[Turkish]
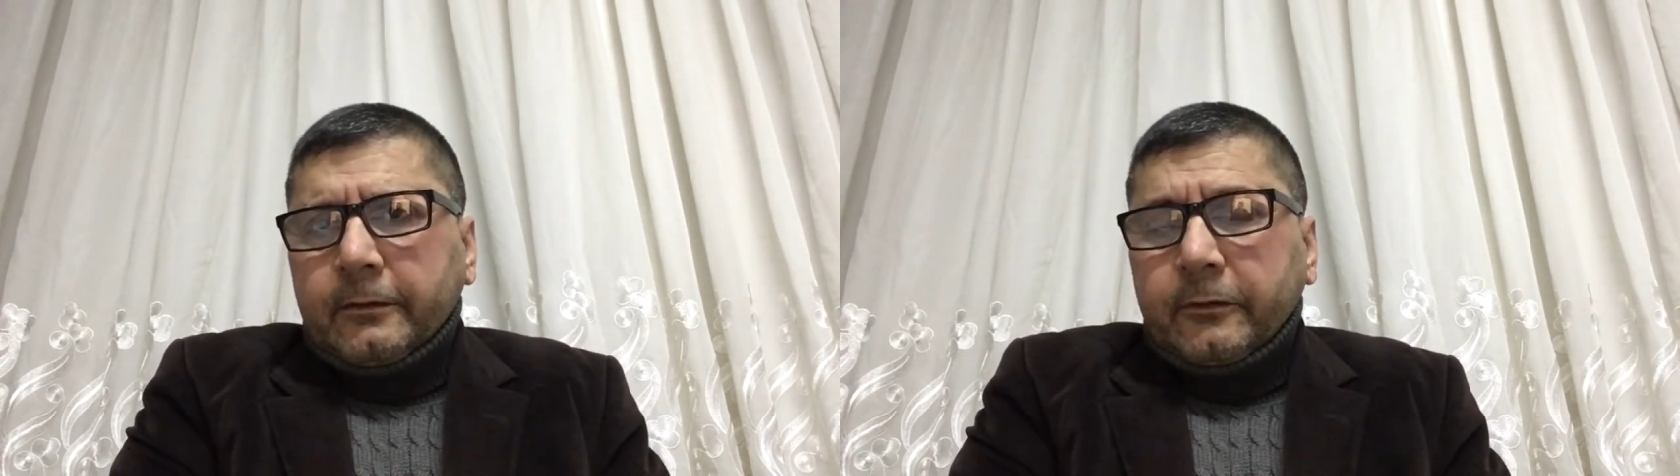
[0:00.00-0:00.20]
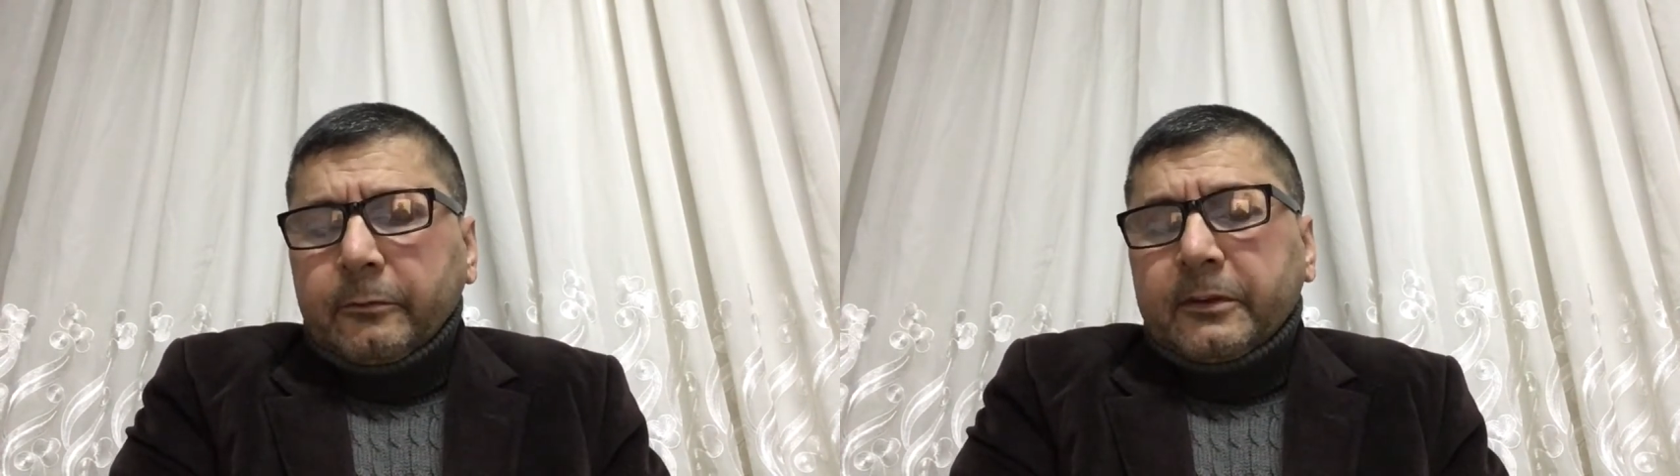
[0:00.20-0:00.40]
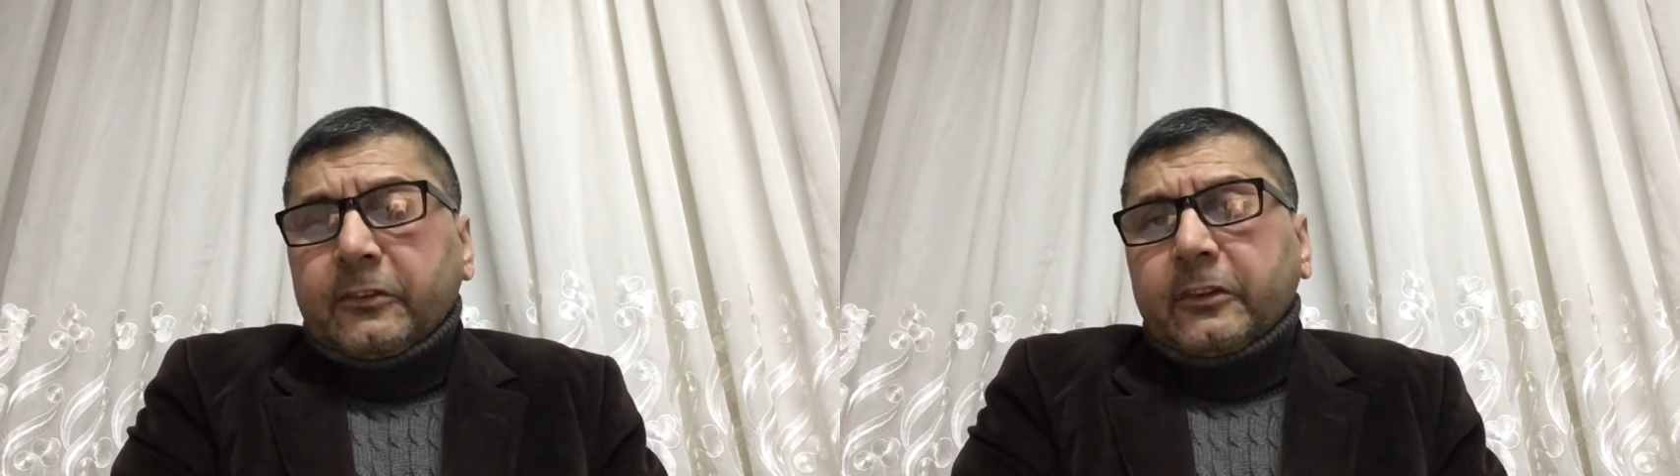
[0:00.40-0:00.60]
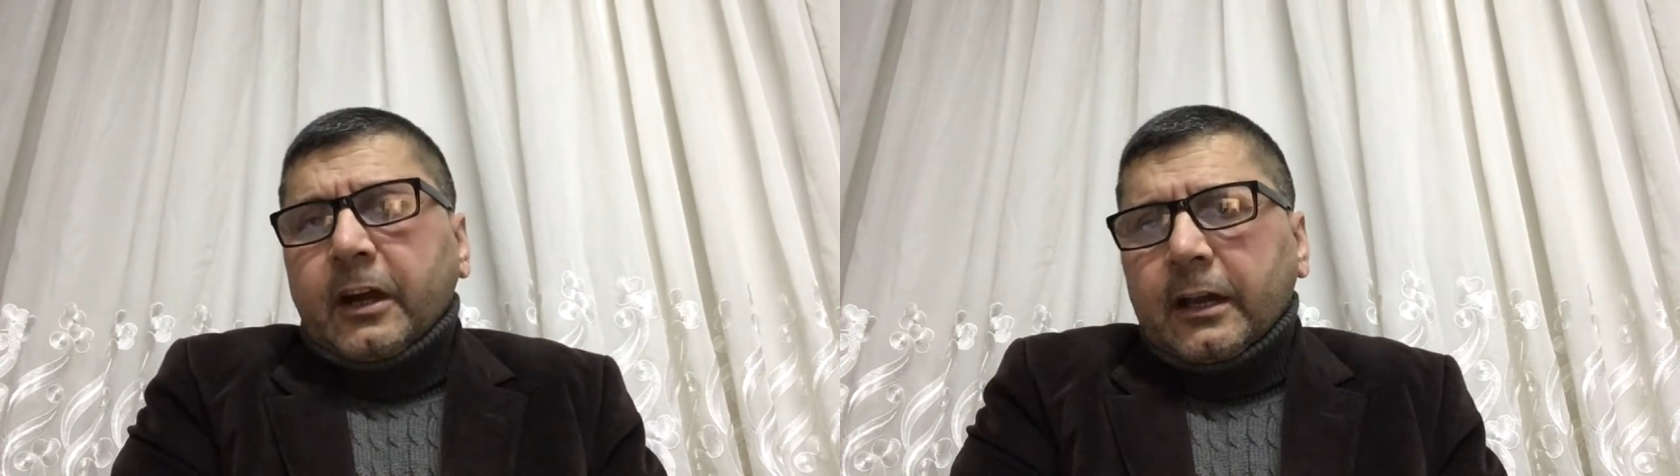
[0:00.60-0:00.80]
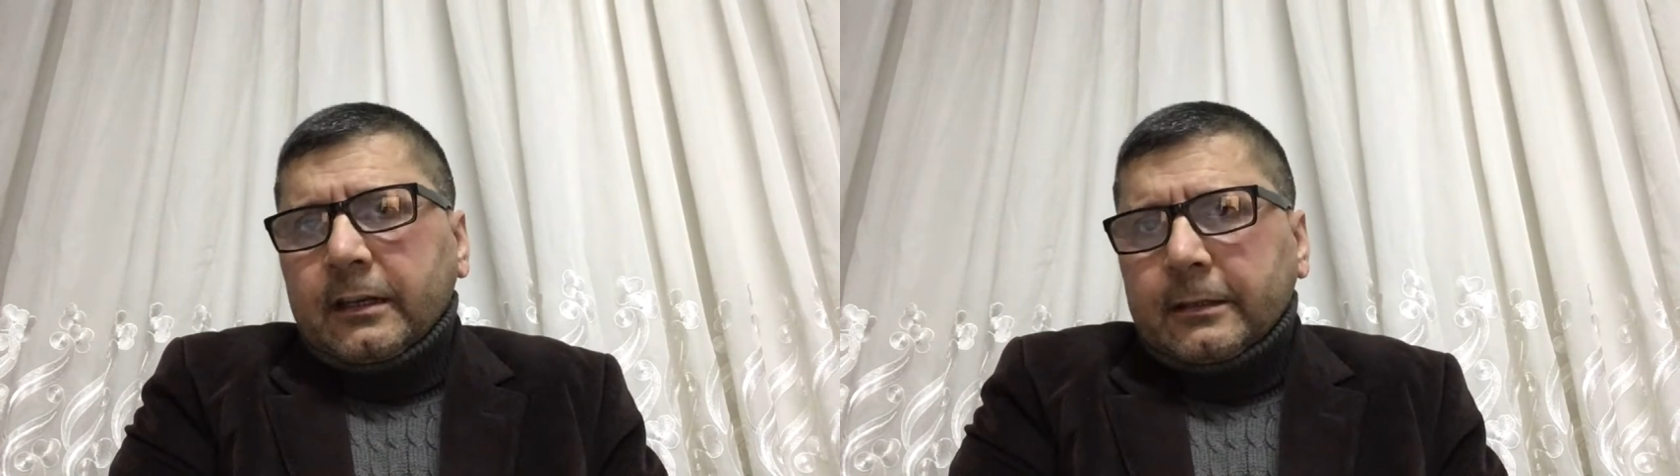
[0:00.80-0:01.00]
Bir
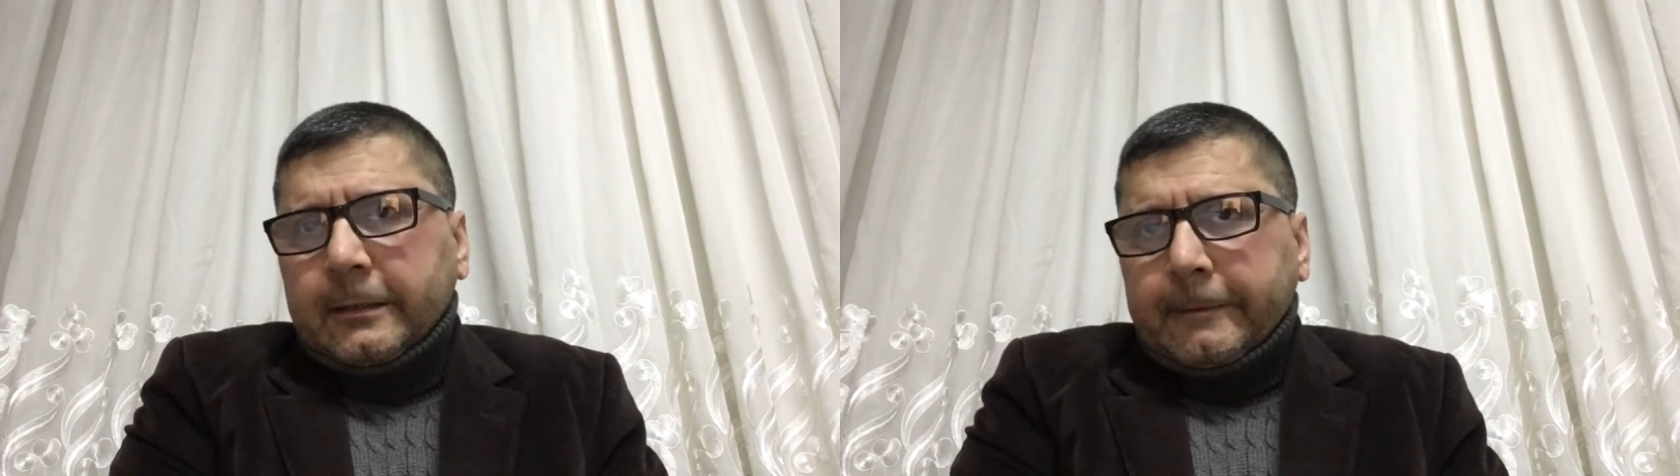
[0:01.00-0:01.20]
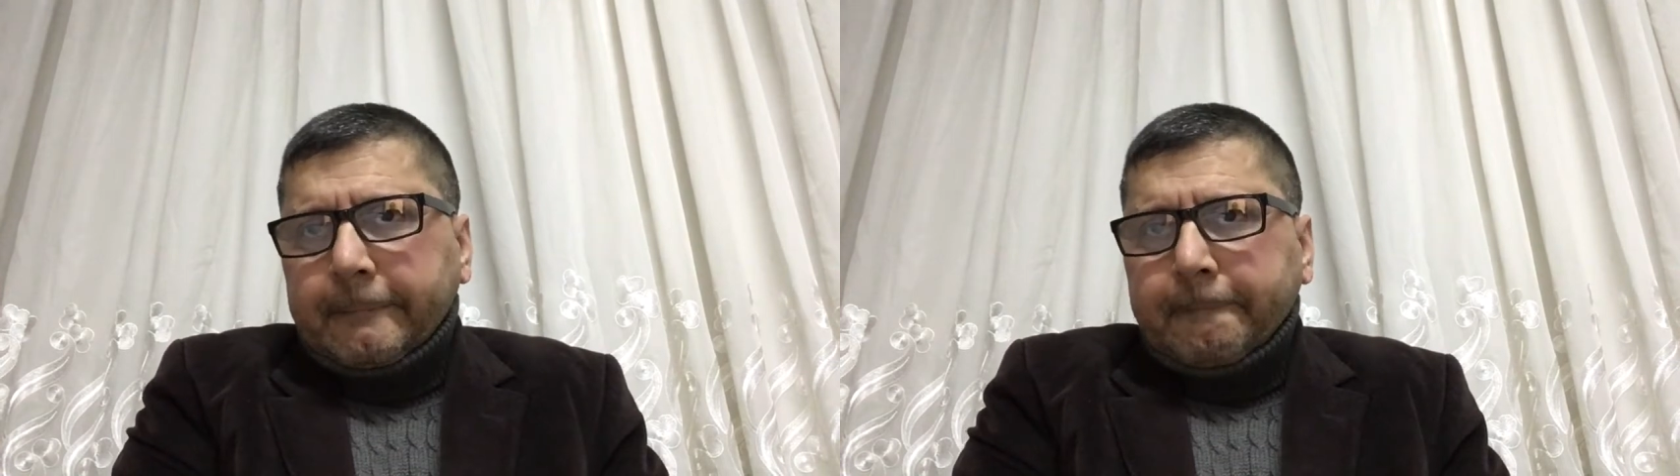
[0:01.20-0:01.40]
ziyaliydi.